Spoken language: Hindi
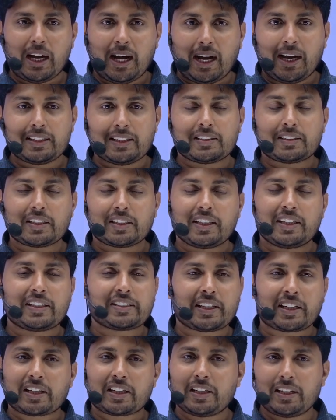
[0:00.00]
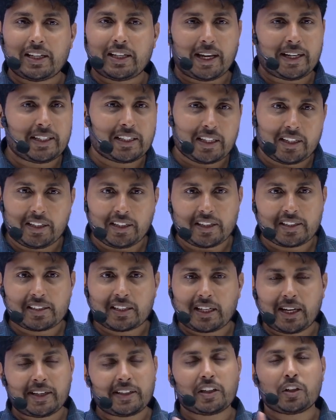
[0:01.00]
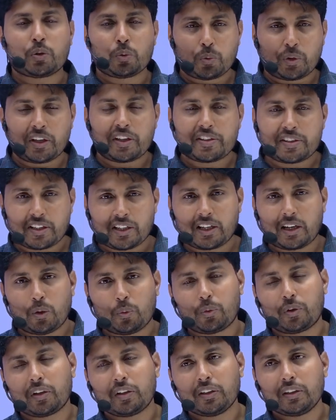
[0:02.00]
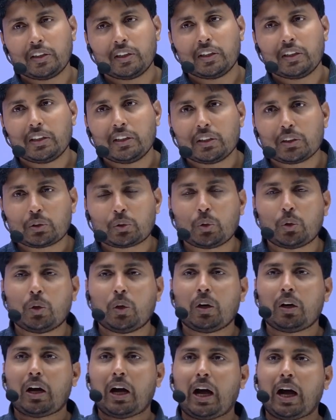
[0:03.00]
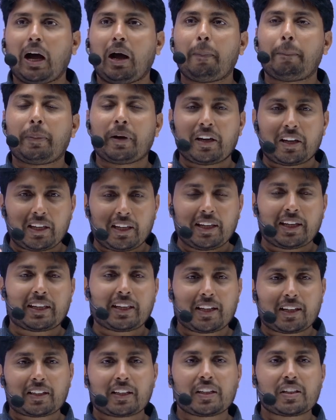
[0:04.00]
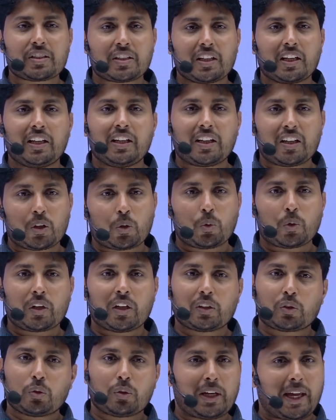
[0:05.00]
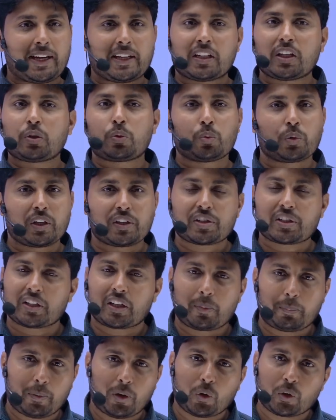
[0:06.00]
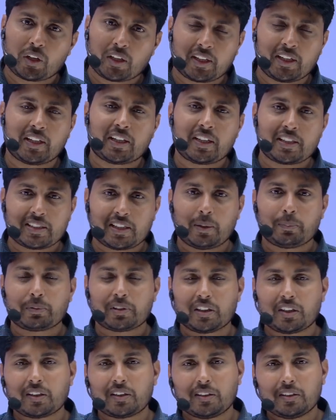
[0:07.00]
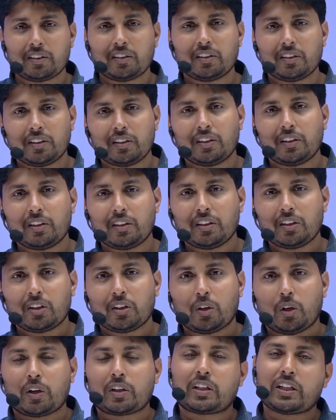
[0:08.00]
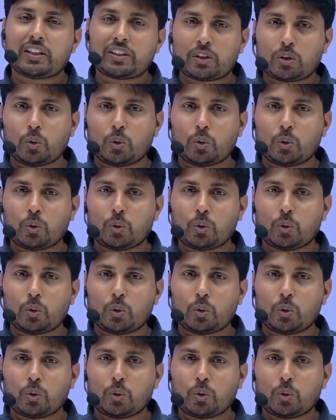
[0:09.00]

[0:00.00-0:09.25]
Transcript: आज से एग्जैक्टली नाइनटी डेज है नाइन्टी टू डेज है राउंड तो आप अगर एक एक टेस्ट डेली करोगे ना तो नाइनटी टू टेस्ट कर पाओगे गेट एग्जाम तक और टेस्ट हाँ।